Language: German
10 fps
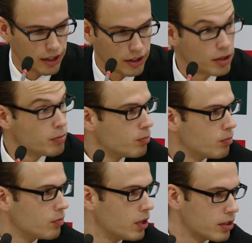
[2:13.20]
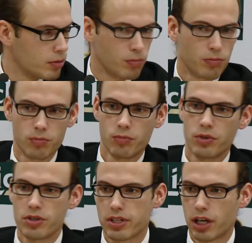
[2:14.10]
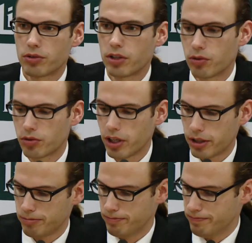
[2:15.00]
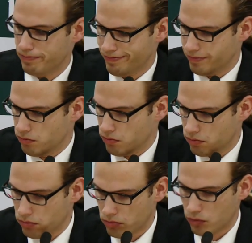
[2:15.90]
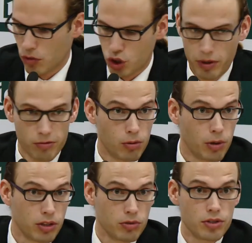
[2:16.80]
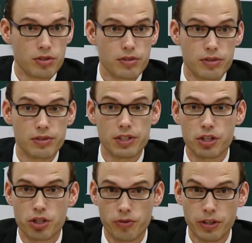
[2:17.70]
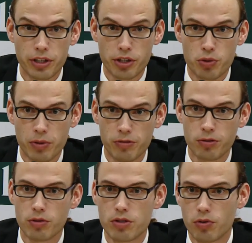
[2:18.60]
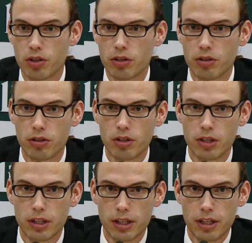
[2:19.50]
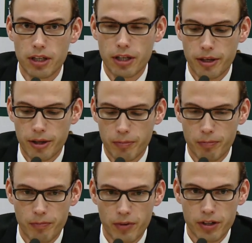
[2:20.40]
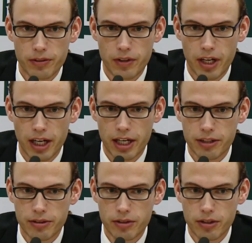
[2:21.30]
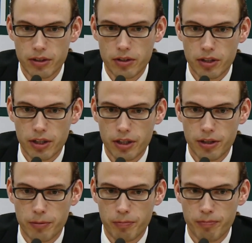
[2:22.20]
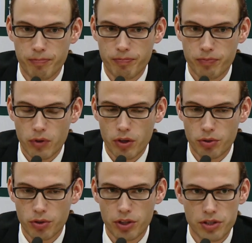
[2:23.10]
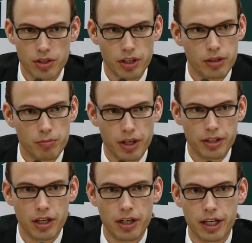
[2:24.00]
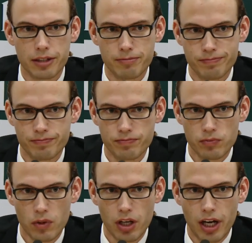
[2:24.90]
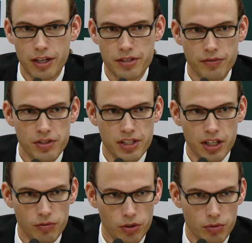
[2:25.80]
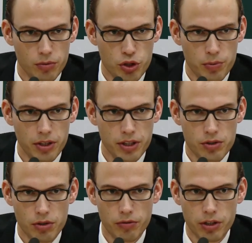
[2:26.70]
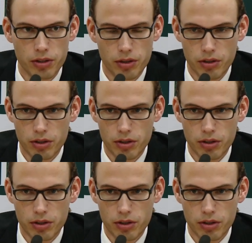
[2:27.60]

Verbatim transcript: nach dem, nach dem Scouting und der Spielvorbereitung, dass es ein sehr schwieriges Spiel für uns wird. Ähm, da Hagen ähm, natürlich jetzt nach ein paar Niederlagen alles investieren wird, um das Spiel hier zu gewinnen.